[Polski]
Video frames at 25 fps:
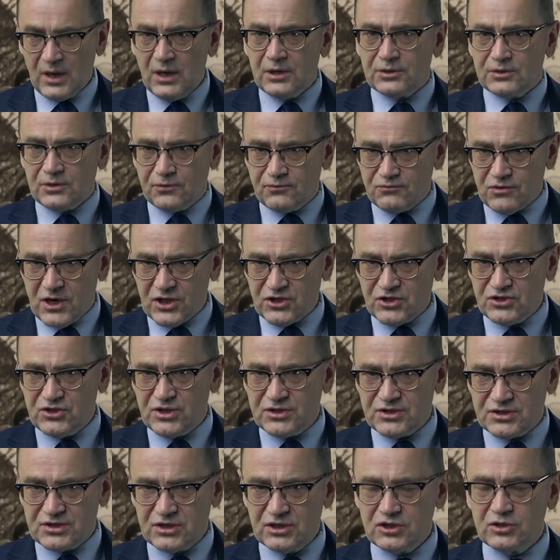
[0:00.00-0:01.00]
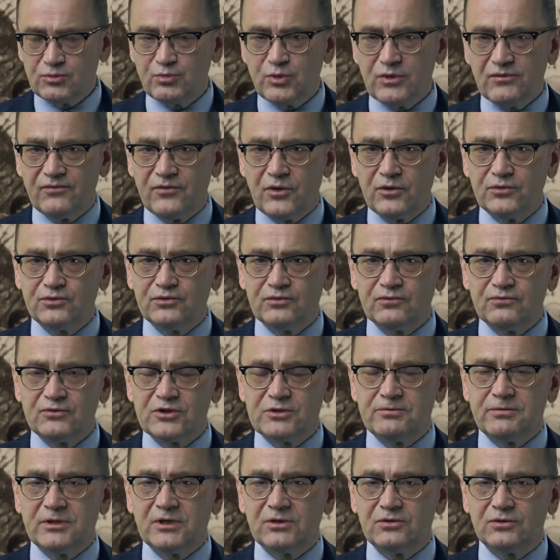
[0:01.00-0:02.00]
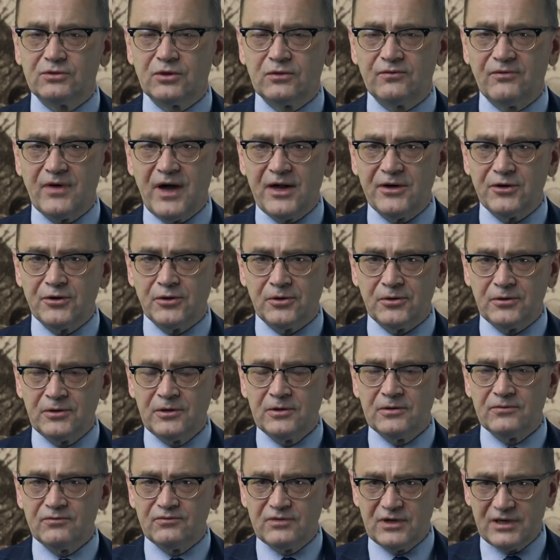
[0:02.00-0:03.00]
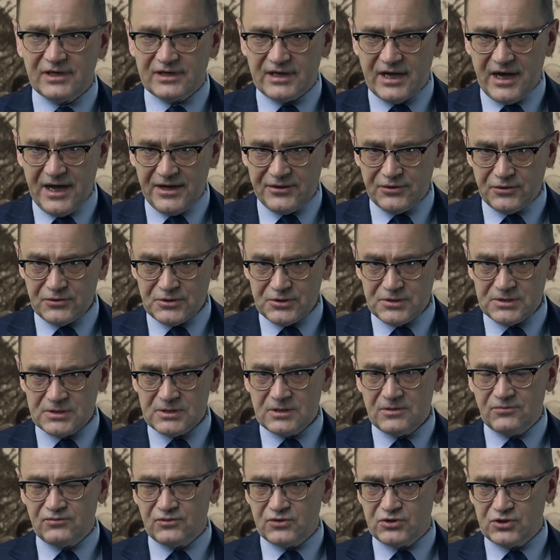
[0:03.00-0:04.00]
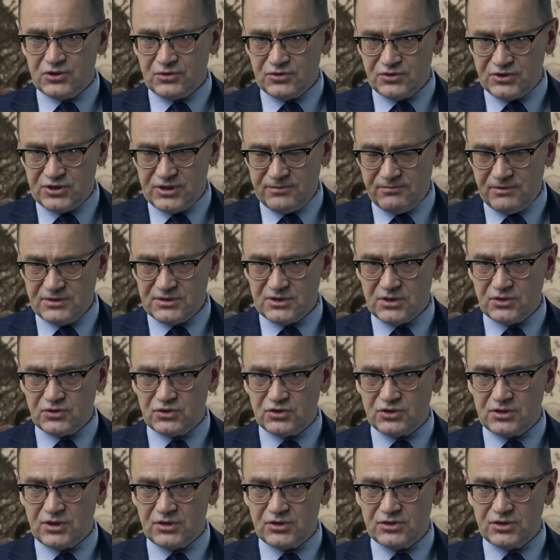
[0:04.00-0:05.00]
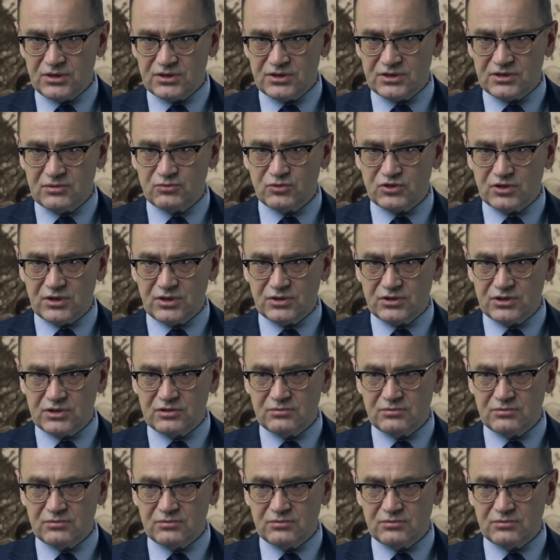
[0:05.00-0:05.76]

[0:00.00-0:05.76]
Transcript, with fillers: To właśnie z tych powodów świętowano Wielkanoc w 1943